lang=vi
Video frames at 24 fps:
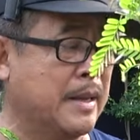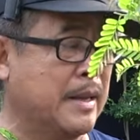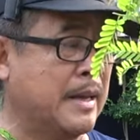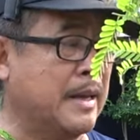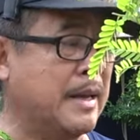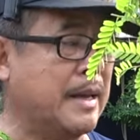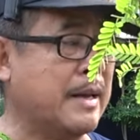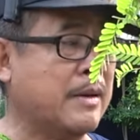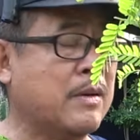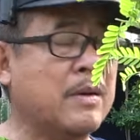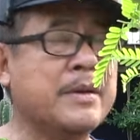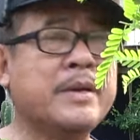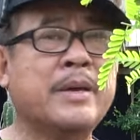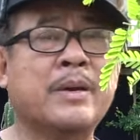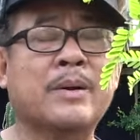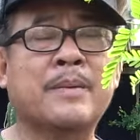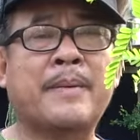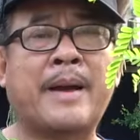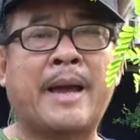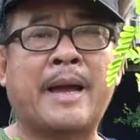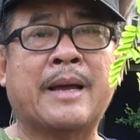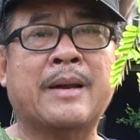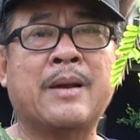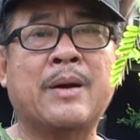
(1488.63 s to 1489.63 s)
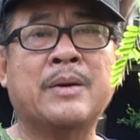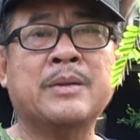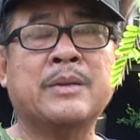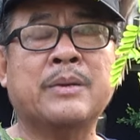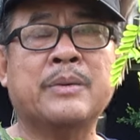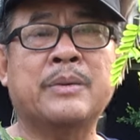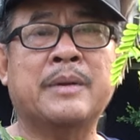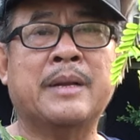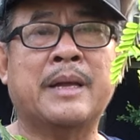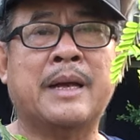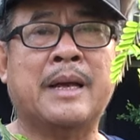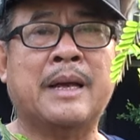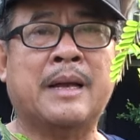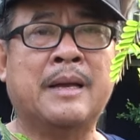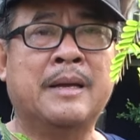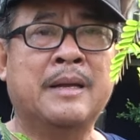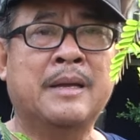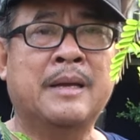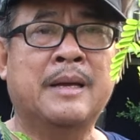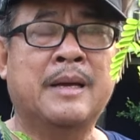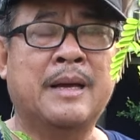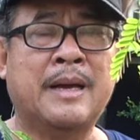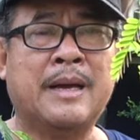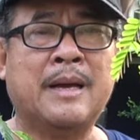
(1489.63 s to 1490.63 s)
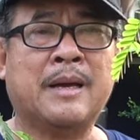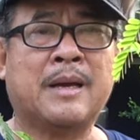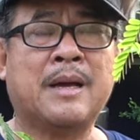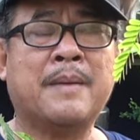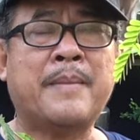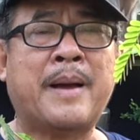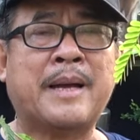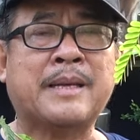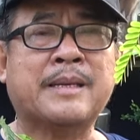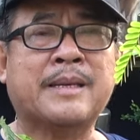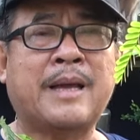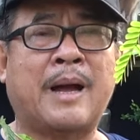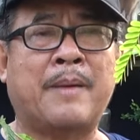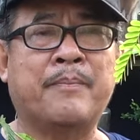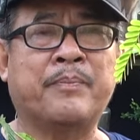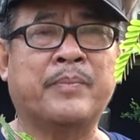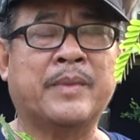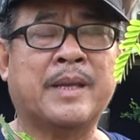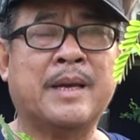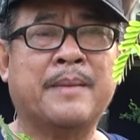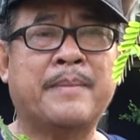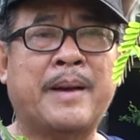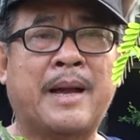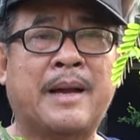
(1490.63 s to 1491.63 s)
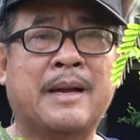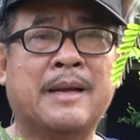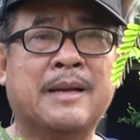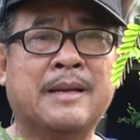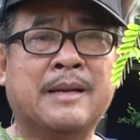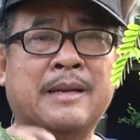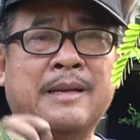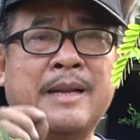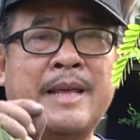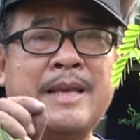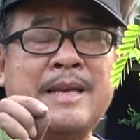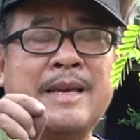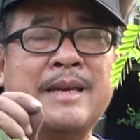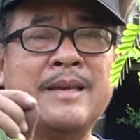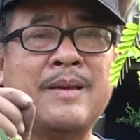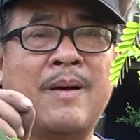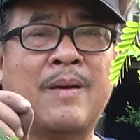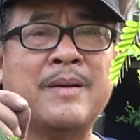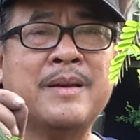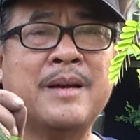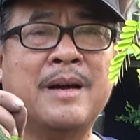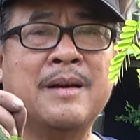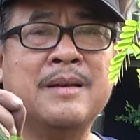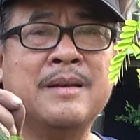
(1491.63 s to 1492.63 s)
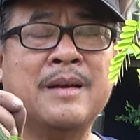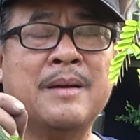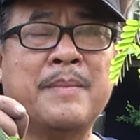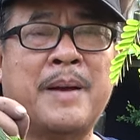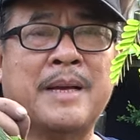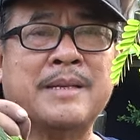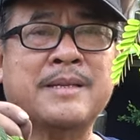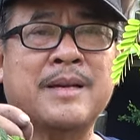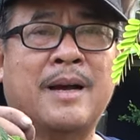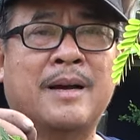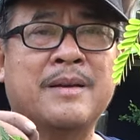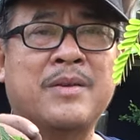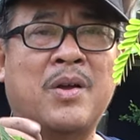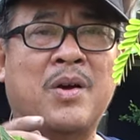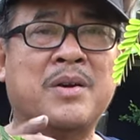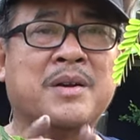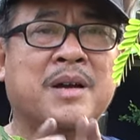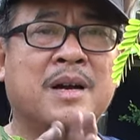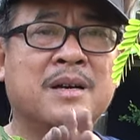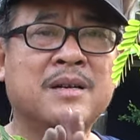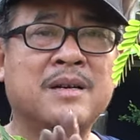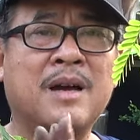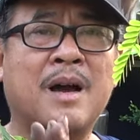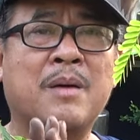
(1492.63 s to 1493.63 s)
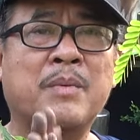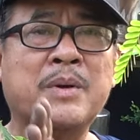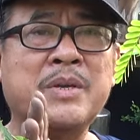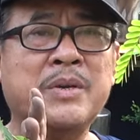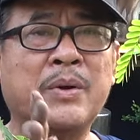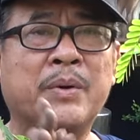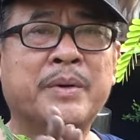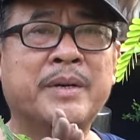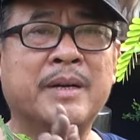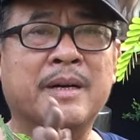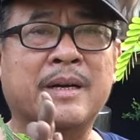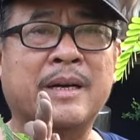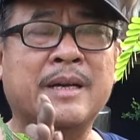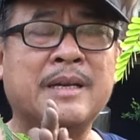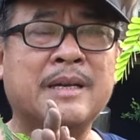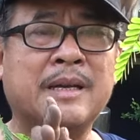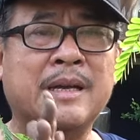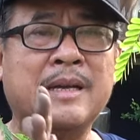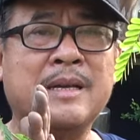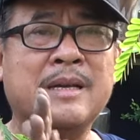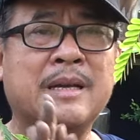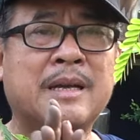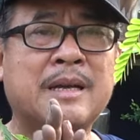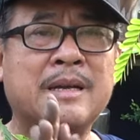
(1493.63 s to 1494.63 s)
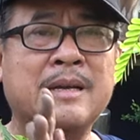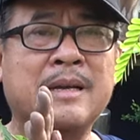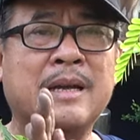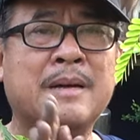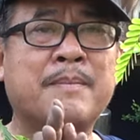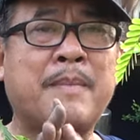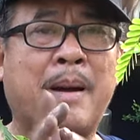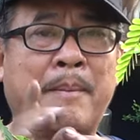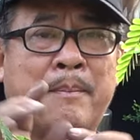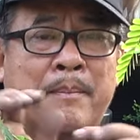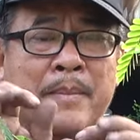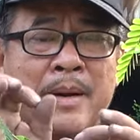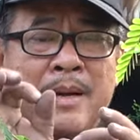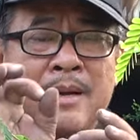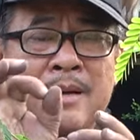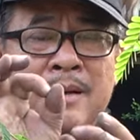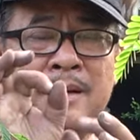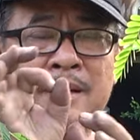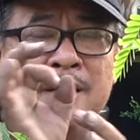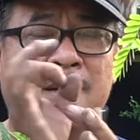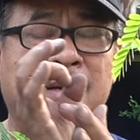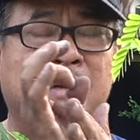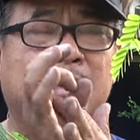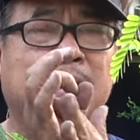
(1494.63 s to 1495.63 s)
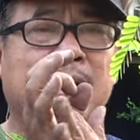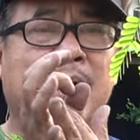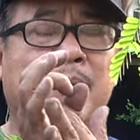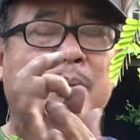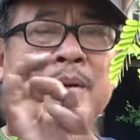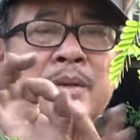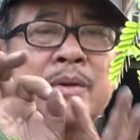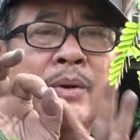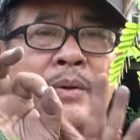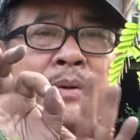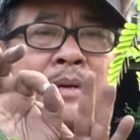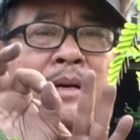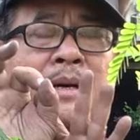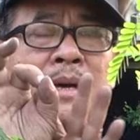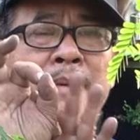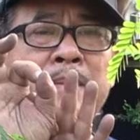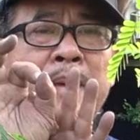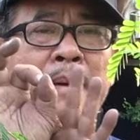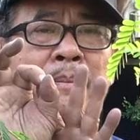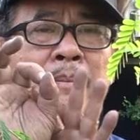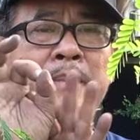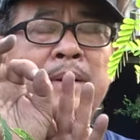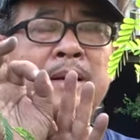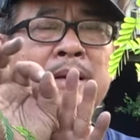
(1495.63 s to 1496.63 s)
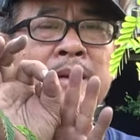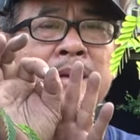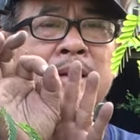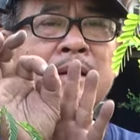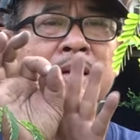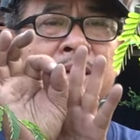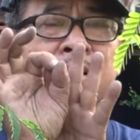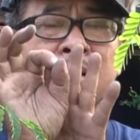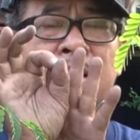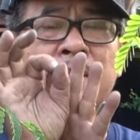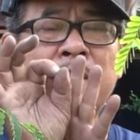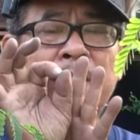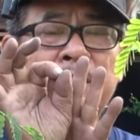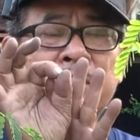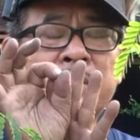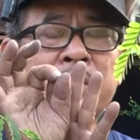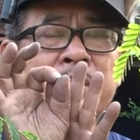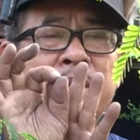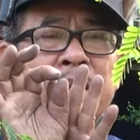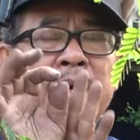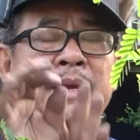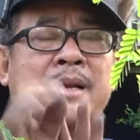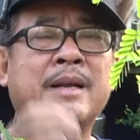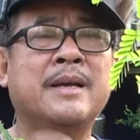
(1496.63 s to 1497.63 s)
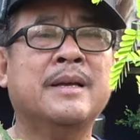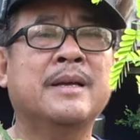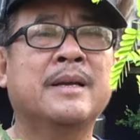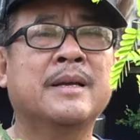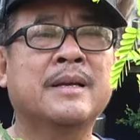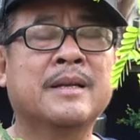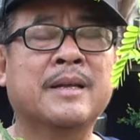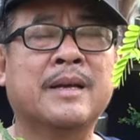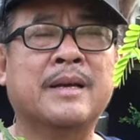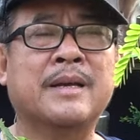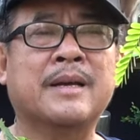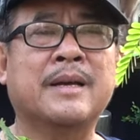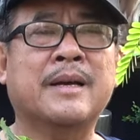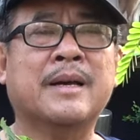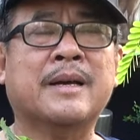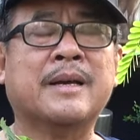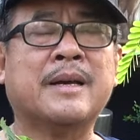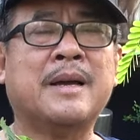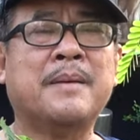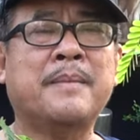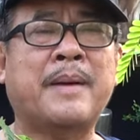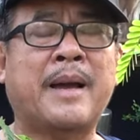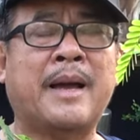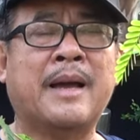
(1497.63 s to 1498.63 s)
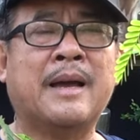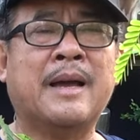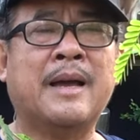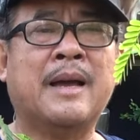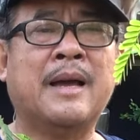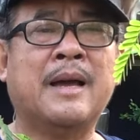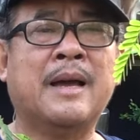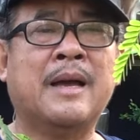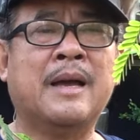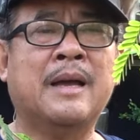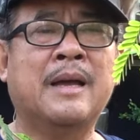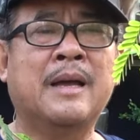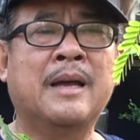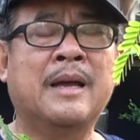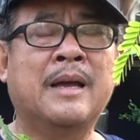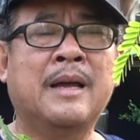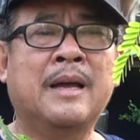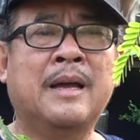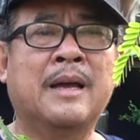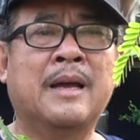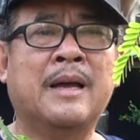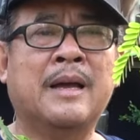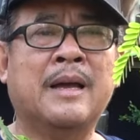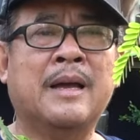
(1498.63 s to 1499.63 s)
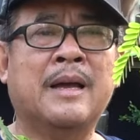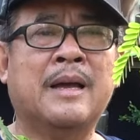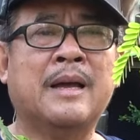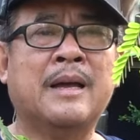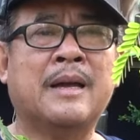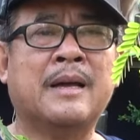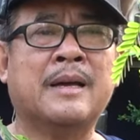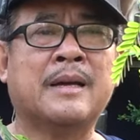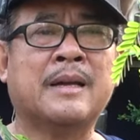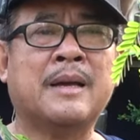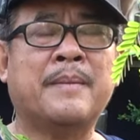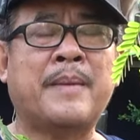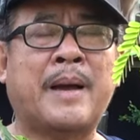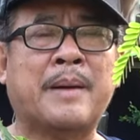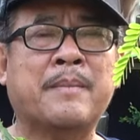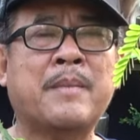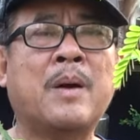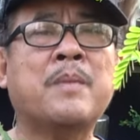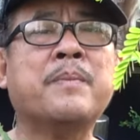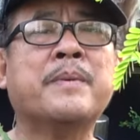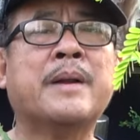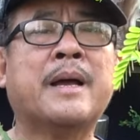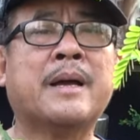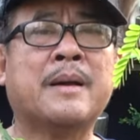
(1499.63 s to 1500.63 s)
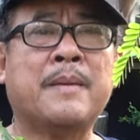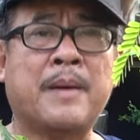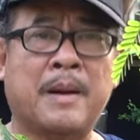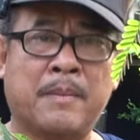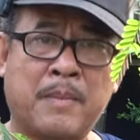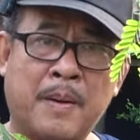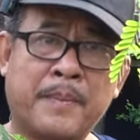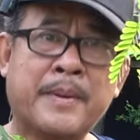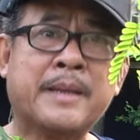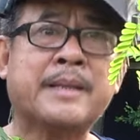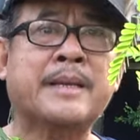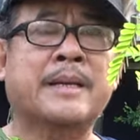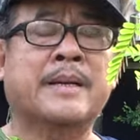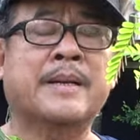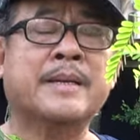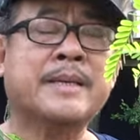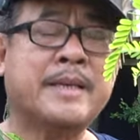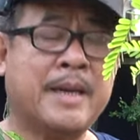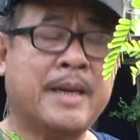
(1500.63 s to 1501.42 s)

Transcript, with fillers: À, có nhiều bạn nói tôi là à, các bạn trồng, các bạn lấy cái vỏ cứng, các bạn sợ vỏ cứng nó không có chui được cái cái cái, cái mầm á, nó không có chui được cái mầm á, cái mầm nó chui lên á, thì à, các bạn à, à, các bạn bóc ra, các bạn bóc ra thì nó